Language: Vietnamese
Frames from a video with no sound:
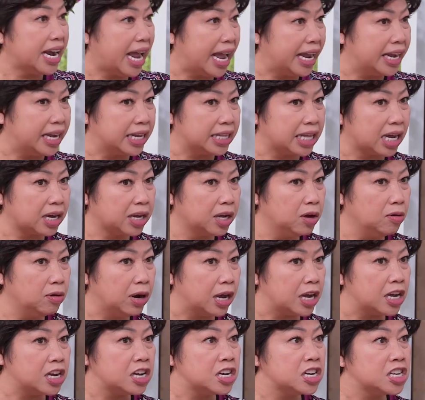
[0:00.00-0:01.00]
cái này người ta kêu
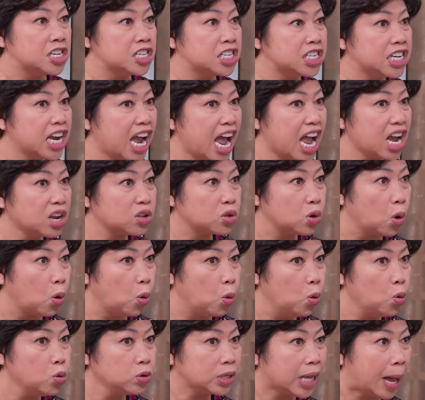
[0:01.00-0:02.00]
là sát
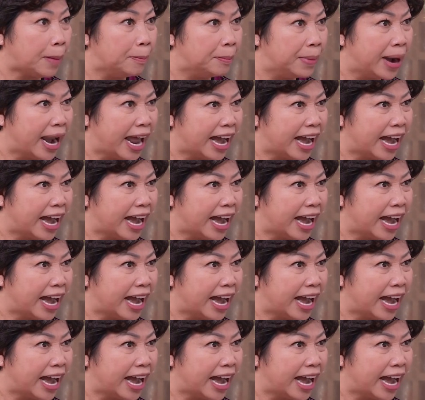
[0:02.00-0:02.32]
thủ thầm